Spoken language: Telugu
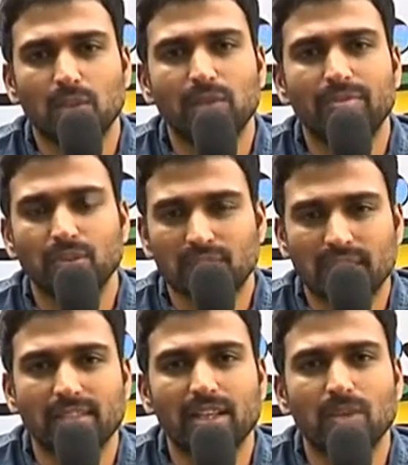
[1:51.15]
గుడ్
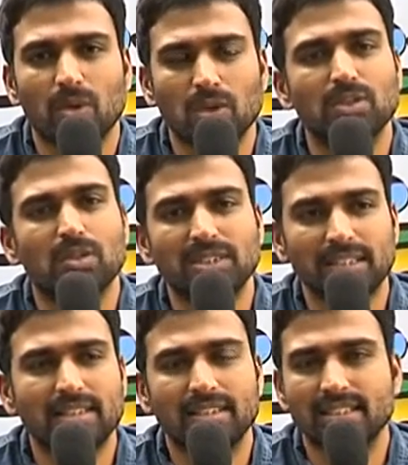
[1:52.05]
ఫ్యూచర్ ఇన్ తెలుగు ఆల్సో
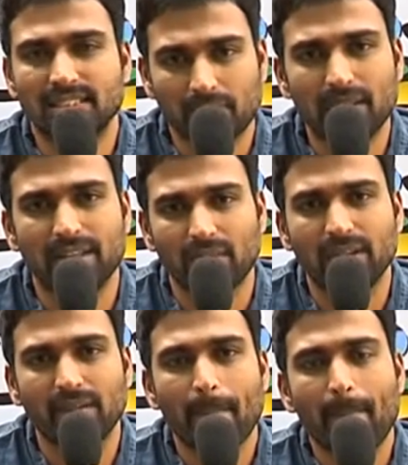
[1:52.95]
షీ ఈజ్ అ తమిళ్ హీరోయిన్